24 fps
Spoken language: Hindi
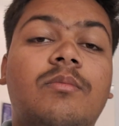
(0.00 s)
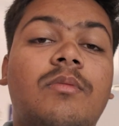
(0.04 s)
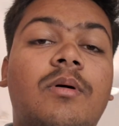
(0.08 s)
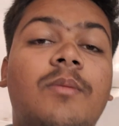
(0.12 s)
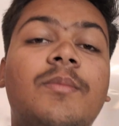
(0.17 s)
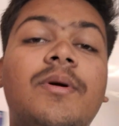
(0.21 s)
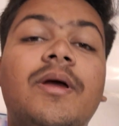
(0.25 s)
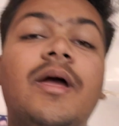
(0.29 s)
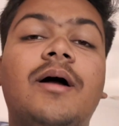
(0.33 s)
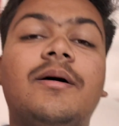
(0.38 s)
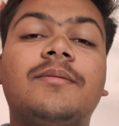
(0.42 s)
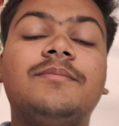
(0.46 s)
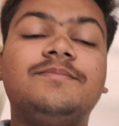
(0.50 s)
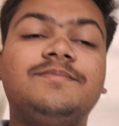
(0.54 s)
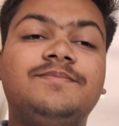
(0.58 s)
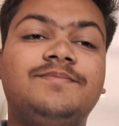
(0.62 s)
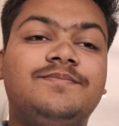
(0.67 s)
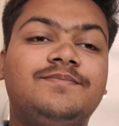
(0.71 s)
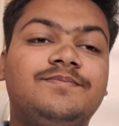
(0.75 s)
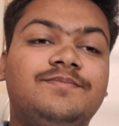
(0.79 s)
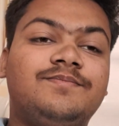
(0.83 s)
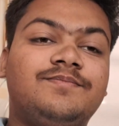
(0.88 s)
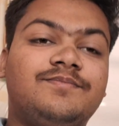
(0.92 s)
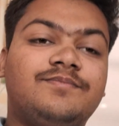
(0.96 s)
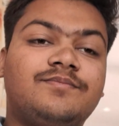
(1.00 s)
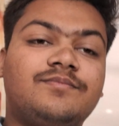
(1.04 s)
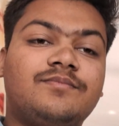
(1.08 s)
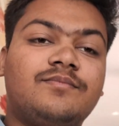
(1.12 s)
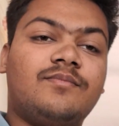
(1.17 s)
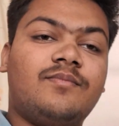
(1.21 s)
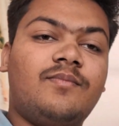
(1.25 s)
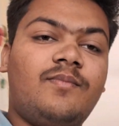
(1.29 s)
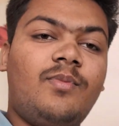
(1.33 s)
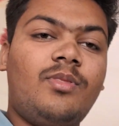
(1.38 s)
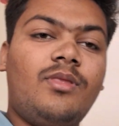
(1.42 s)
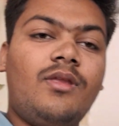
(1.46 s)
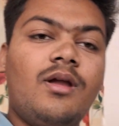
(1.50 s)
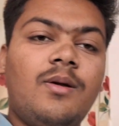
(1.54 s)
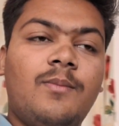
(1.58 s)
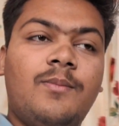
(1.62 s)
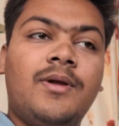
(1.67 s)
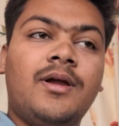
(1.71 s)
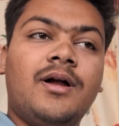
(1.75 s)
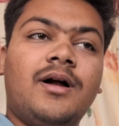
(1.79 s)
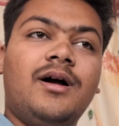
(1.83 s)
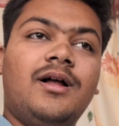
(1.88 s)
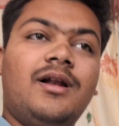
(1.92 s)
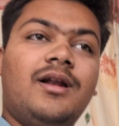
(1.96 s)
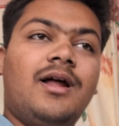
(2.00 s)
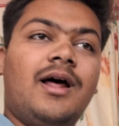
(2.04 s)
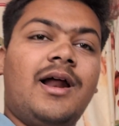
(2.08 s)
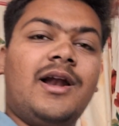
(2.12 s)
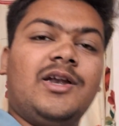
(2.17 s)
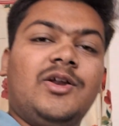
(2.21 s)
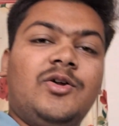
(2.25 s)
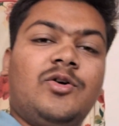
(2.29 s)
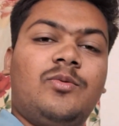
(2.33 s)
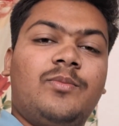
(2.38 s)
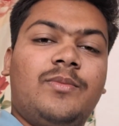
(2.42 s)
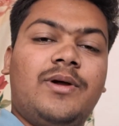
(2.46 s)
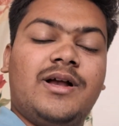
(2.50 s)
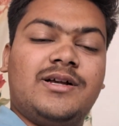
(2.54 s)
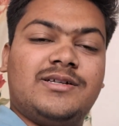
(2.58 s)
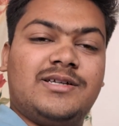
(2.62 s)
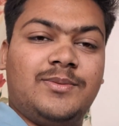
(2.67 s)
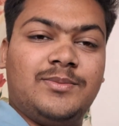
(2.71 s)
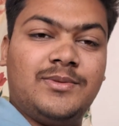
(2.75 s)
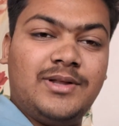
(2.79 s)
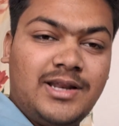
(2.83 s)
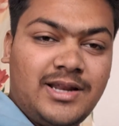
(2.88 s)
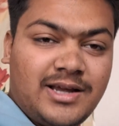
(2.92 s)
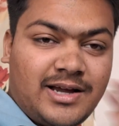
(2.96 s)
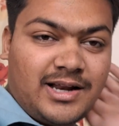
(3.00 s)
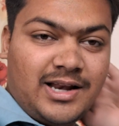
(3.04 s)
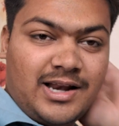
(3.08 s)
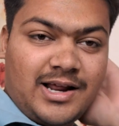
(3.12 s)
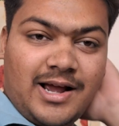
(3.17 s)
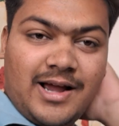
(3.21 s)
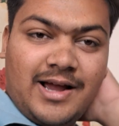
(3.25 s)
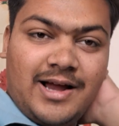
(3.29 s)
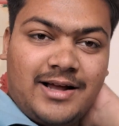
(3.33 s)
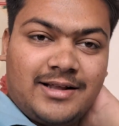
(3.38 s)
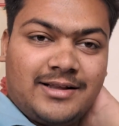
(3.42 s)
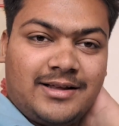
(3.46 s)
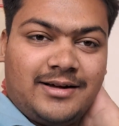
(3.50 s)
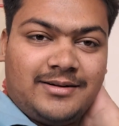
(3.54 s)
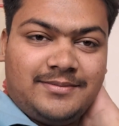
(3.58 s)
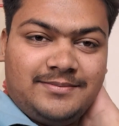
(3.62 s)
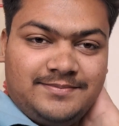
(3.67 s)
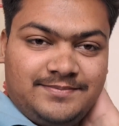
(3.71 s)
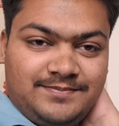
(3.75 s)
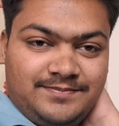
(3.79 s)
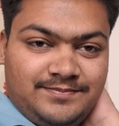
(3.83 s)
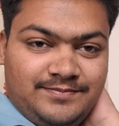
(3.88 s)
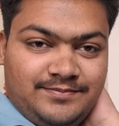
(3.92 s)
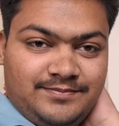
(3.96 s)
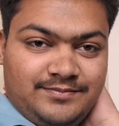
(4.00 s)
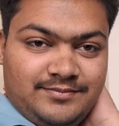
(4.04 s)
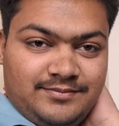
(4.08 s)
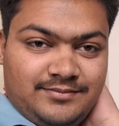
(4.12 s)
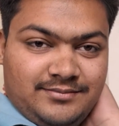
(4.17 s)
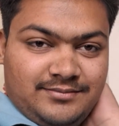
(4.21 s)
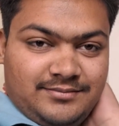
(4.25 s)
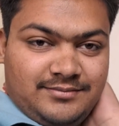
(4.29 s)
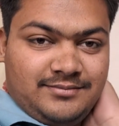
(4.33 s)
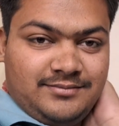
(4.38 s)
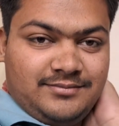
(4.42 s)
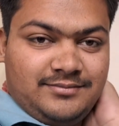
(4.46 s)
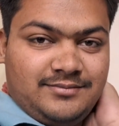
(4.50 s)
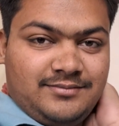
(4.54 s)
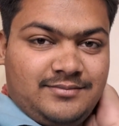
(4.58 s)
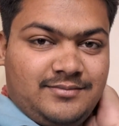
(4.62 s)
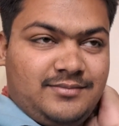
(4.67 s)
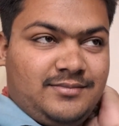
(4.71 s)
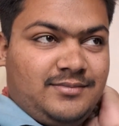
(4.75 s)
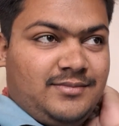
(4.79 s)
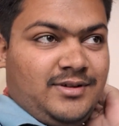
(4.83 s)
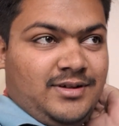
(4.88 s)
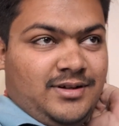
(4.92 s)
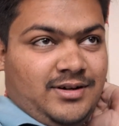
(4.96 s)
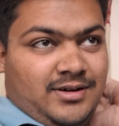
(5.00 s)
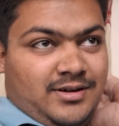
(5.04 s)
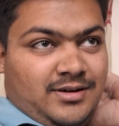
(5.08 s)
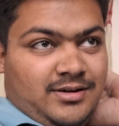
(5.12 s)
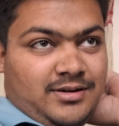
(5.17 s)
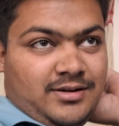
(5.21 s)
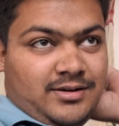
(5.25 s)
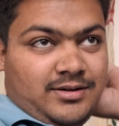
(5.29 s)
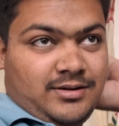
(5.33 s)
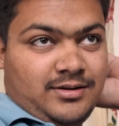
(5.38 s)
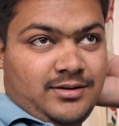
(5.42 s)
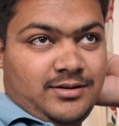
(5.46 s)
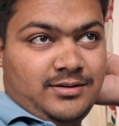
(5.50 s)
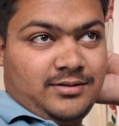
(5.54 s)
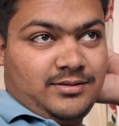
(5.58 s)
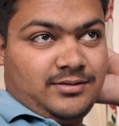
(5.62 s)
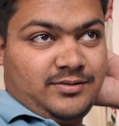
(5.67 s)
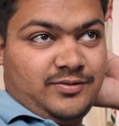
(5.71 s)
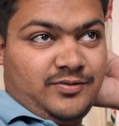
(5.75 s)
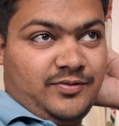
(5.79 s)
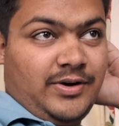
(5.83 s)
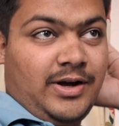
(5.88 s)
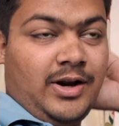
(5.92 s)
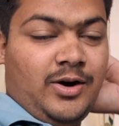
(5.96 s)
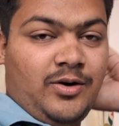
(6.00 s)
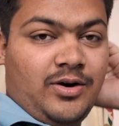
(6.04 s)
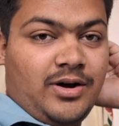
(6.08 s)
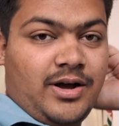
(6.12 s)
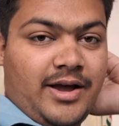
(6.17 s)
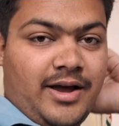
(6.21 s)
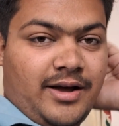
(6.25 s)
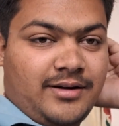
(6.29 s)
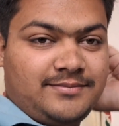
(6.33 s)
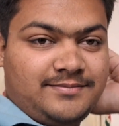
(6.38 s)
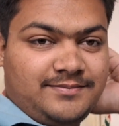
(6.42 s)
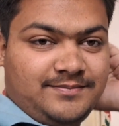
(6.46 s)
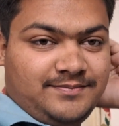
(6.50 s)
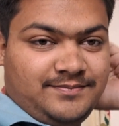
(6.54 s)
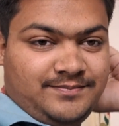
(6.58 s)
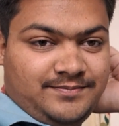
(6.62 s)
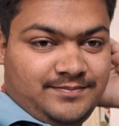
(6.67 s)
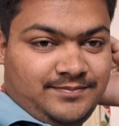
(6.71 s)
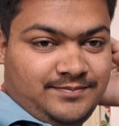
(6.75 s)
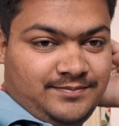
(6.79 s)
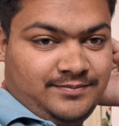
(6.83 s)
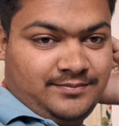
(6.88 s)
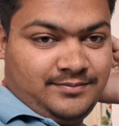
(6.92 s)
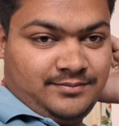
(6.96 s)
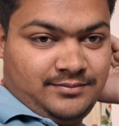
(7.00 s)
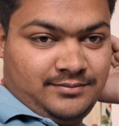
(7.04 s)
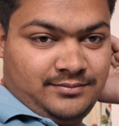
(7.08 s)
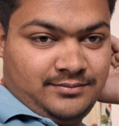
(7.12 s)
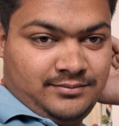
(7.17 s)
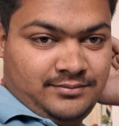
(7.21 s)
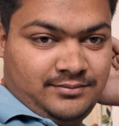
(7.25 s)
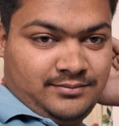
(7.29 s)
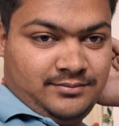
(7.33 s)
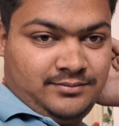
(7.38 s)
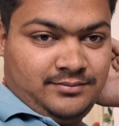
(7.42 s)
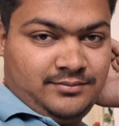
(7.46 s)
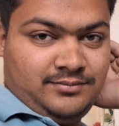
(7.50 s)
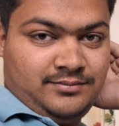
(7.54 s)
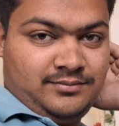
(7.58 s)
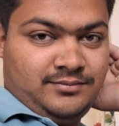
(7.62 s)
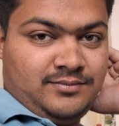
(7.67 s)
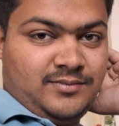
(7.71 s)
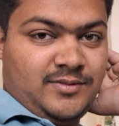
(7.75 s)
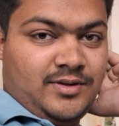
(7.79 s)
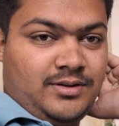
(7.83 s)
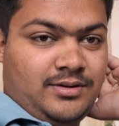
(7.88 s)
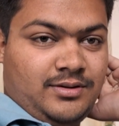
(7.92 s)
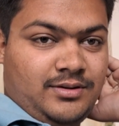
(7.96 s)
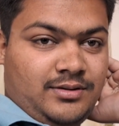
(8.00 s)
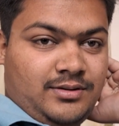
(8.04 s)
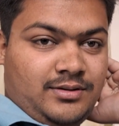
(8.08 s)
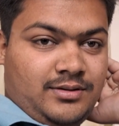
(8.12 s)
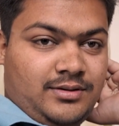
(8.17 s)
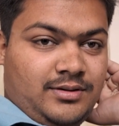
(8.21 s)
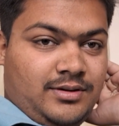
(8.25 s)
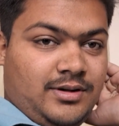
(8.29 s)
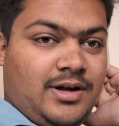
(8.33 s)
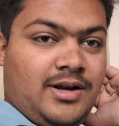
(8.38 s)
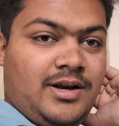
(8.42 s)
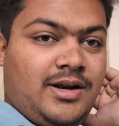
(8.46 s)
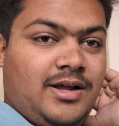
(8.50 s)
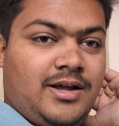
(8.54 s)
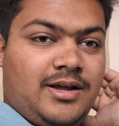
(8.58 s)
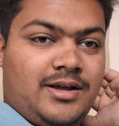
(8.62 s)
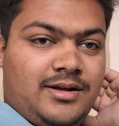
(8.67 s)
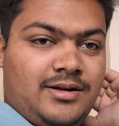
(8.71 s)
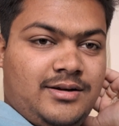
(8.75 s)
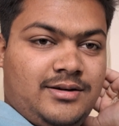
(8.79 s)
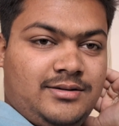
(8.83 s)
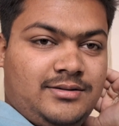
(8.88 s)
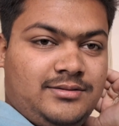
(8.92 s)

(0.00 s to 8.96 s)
मम्मी हाँ। मैं कल आरटीओ में एग्जाम देने के लिए गया था आ, हाँ, क्या हुआ फेल हो गया किस में दोनों में नहीं नहीं